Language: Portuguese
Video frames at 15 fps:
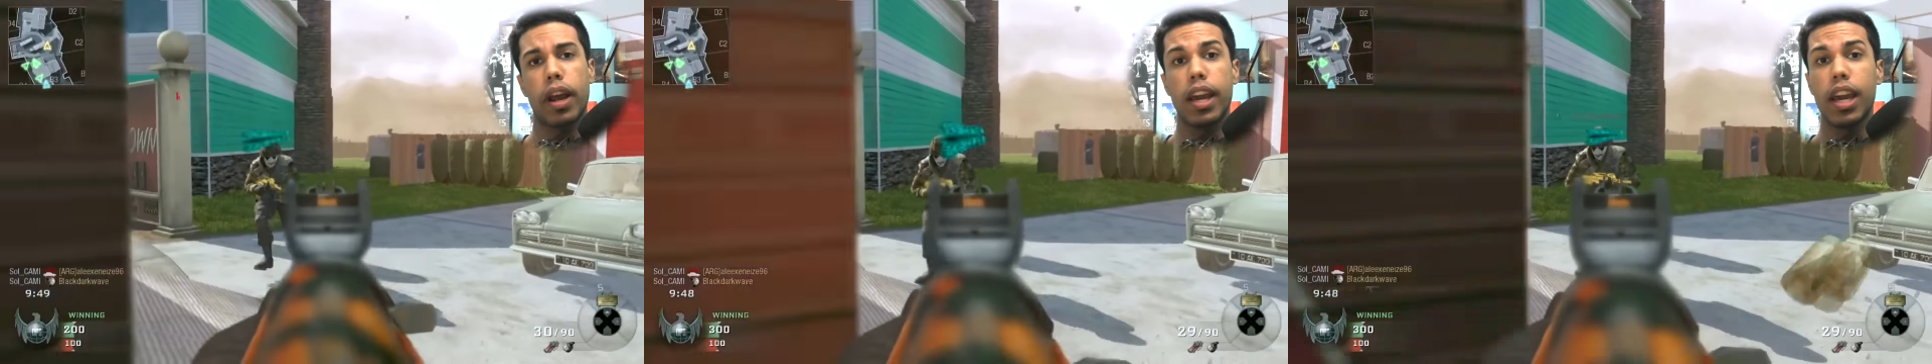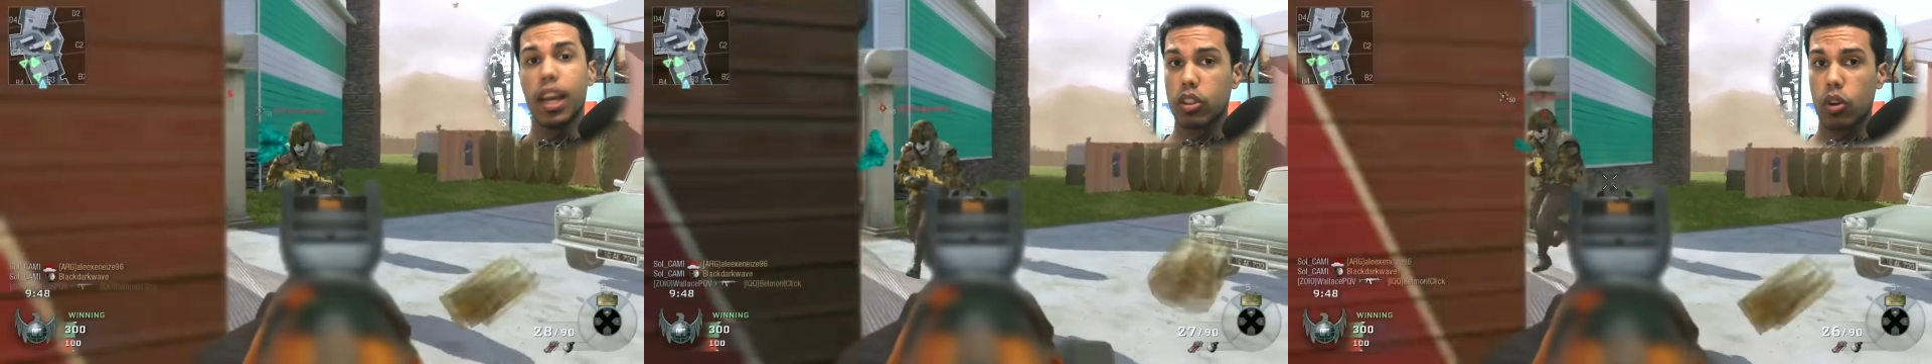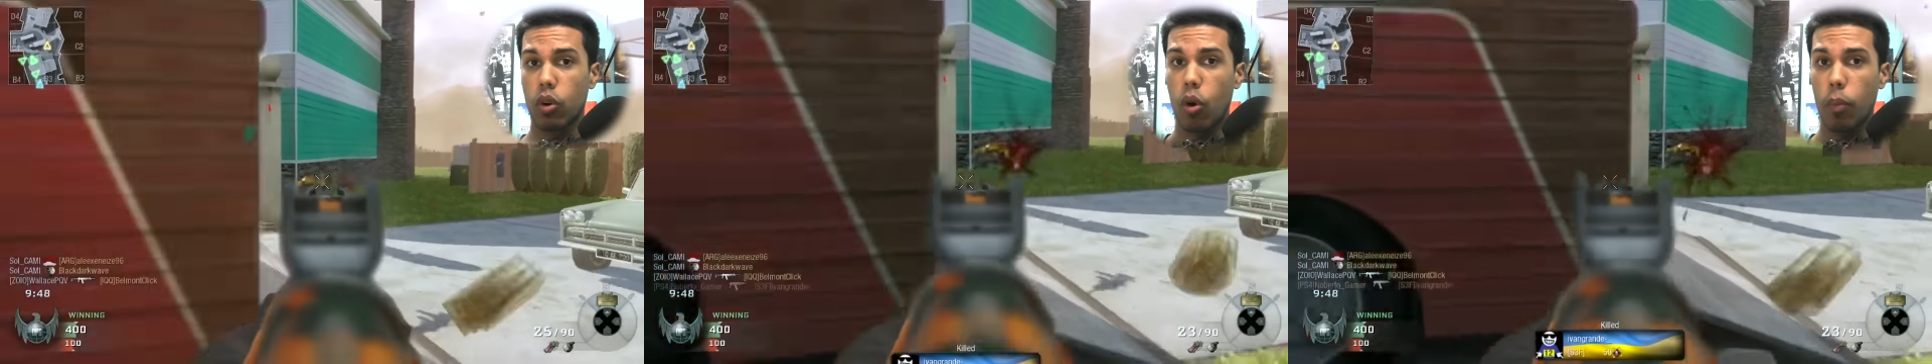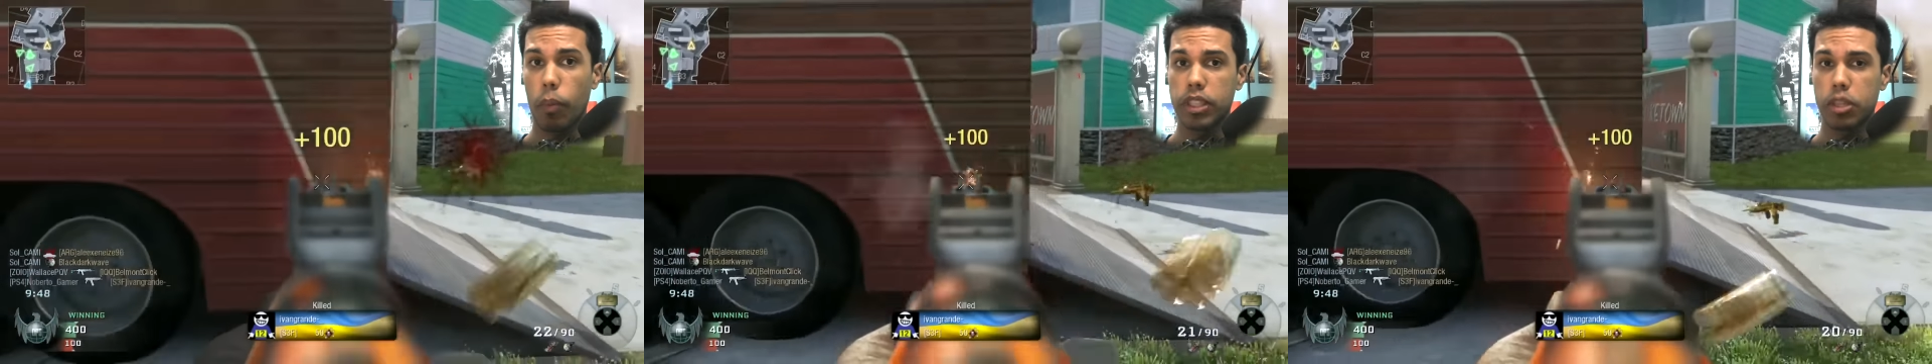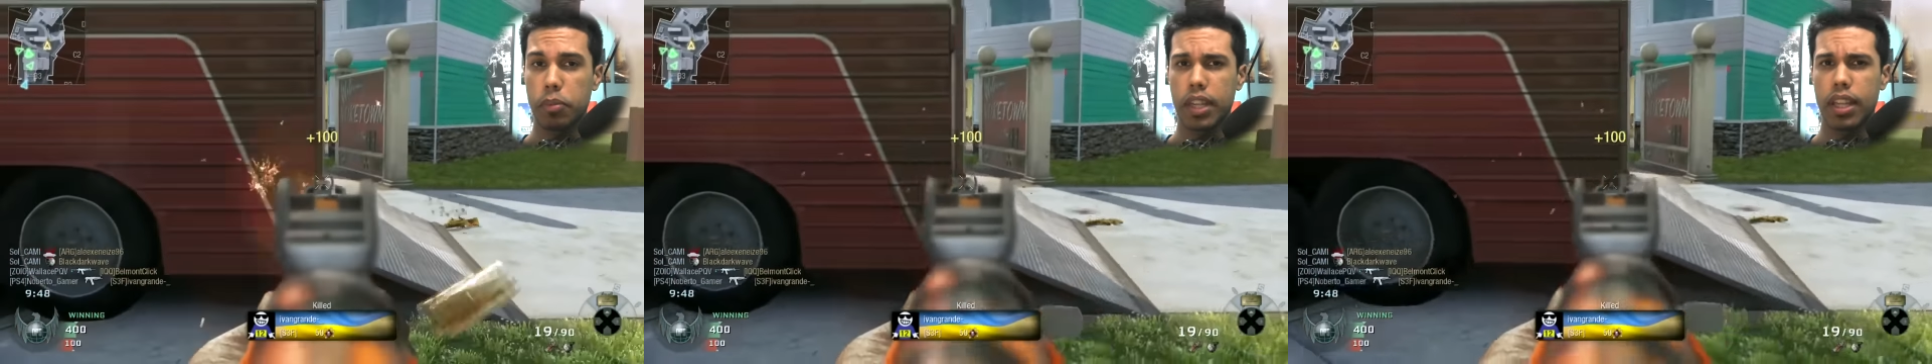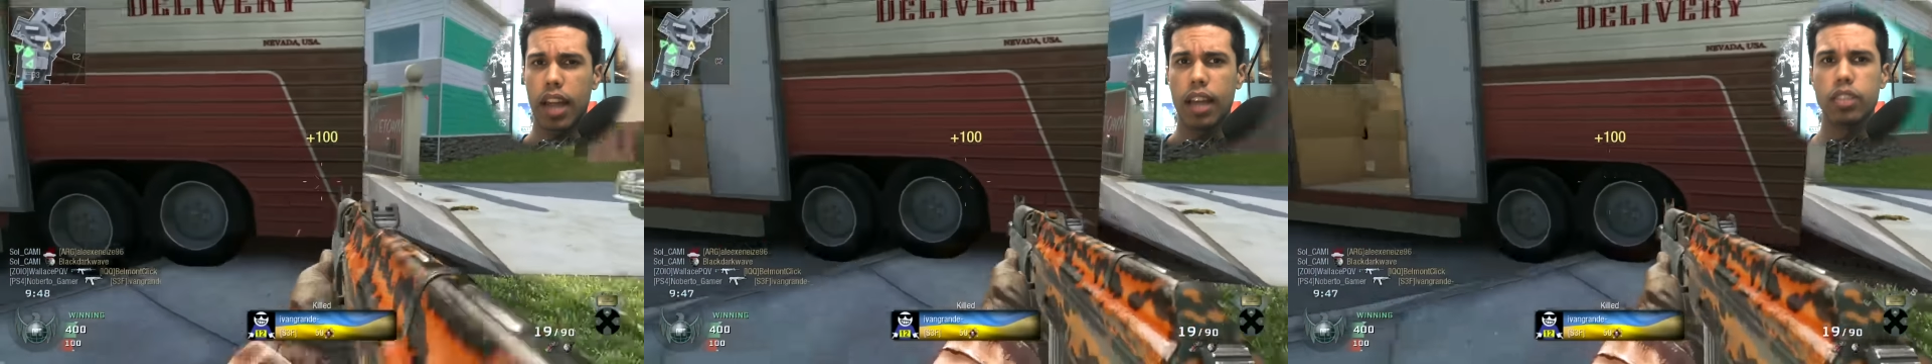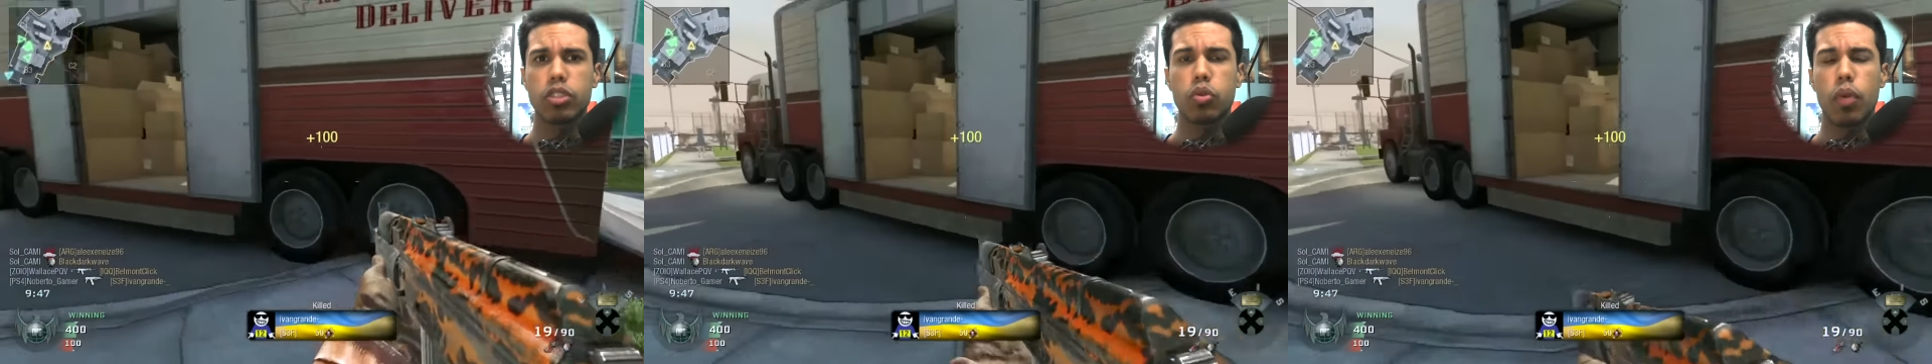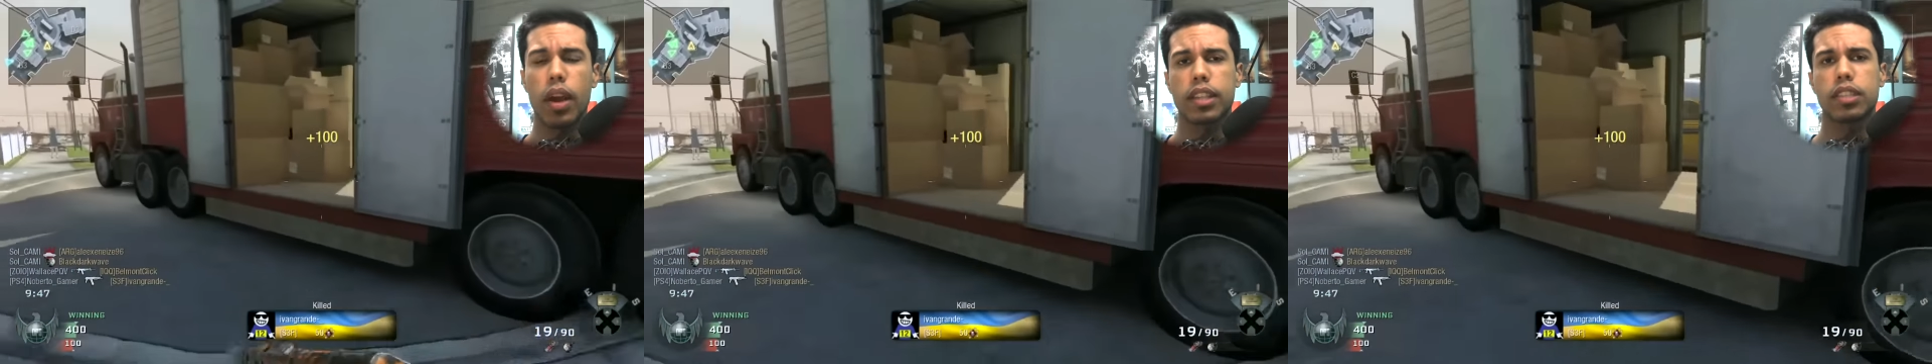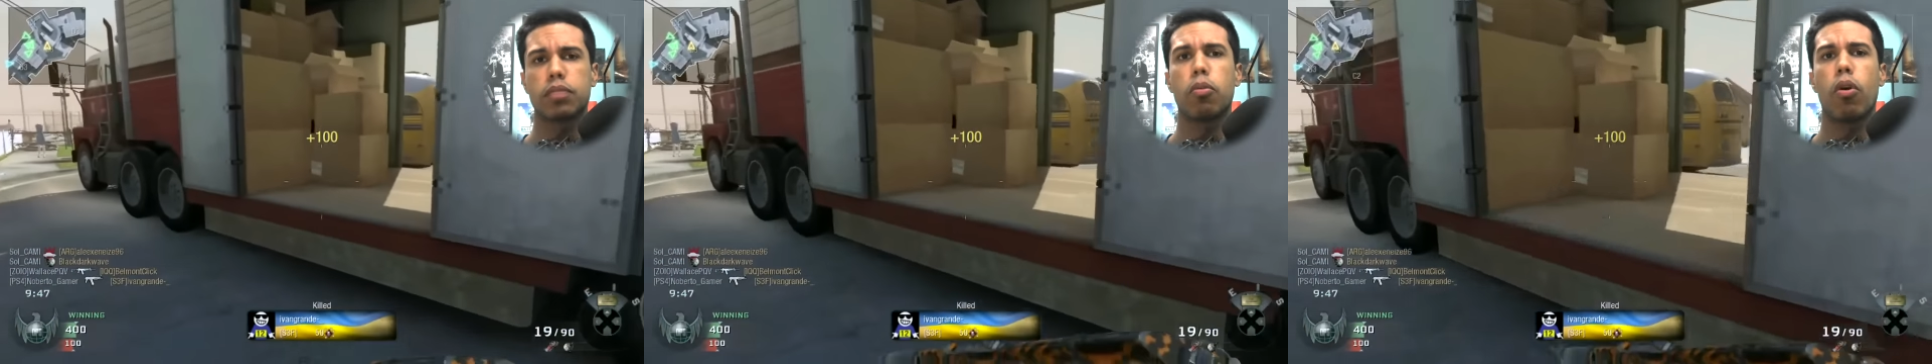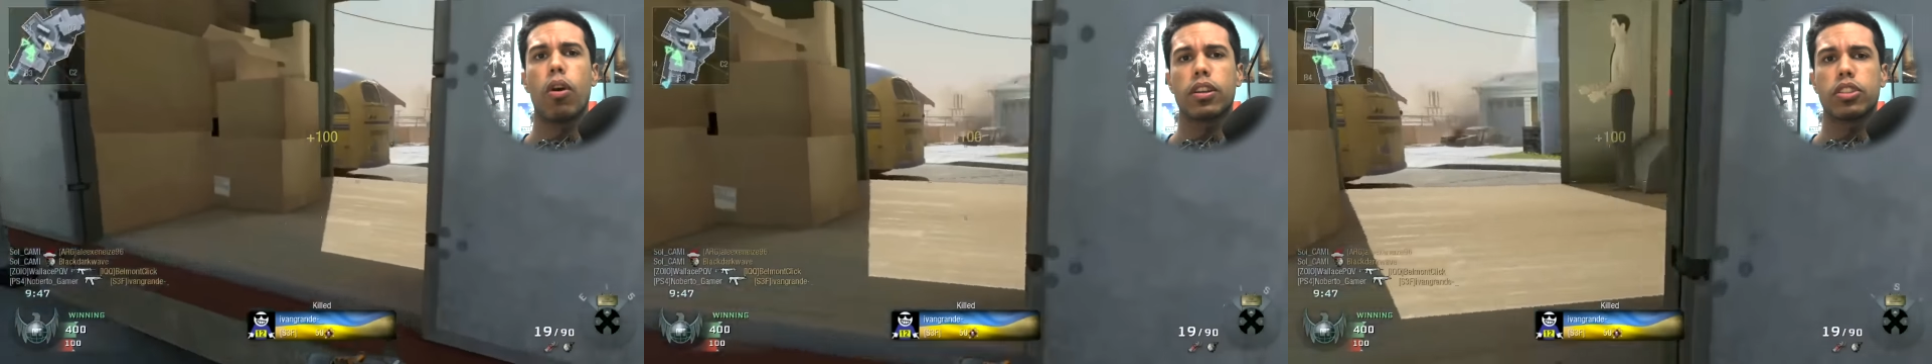retrocompatibilidade do
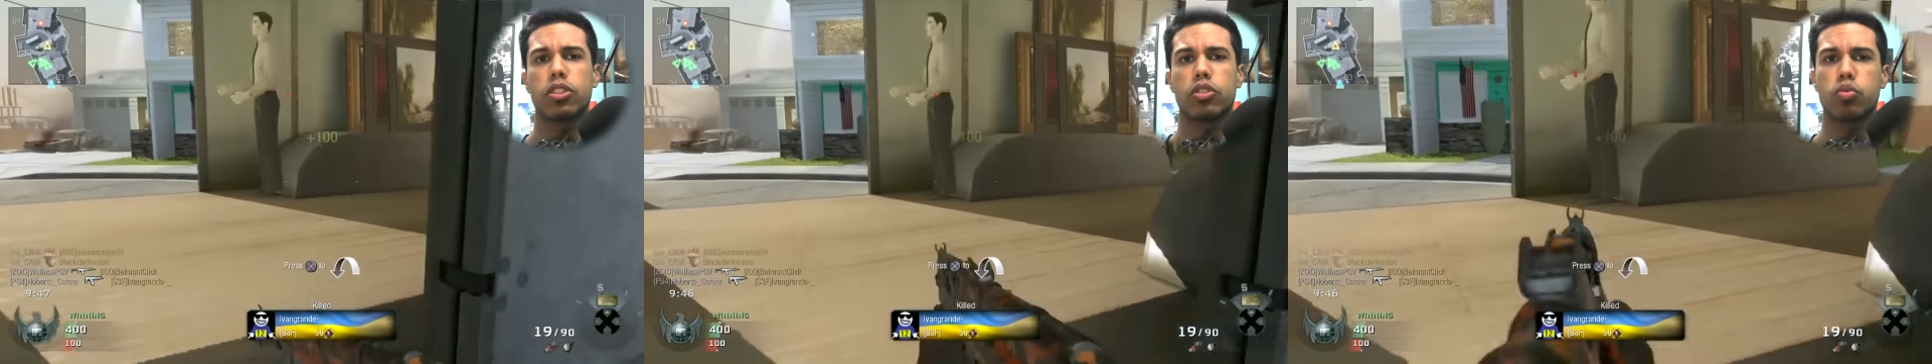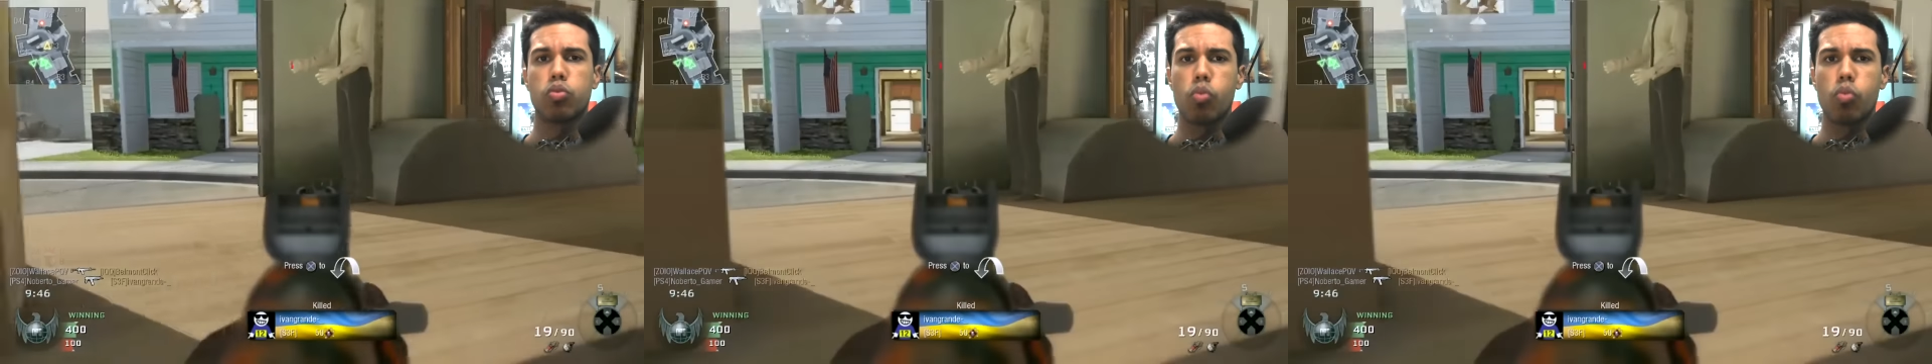Xbox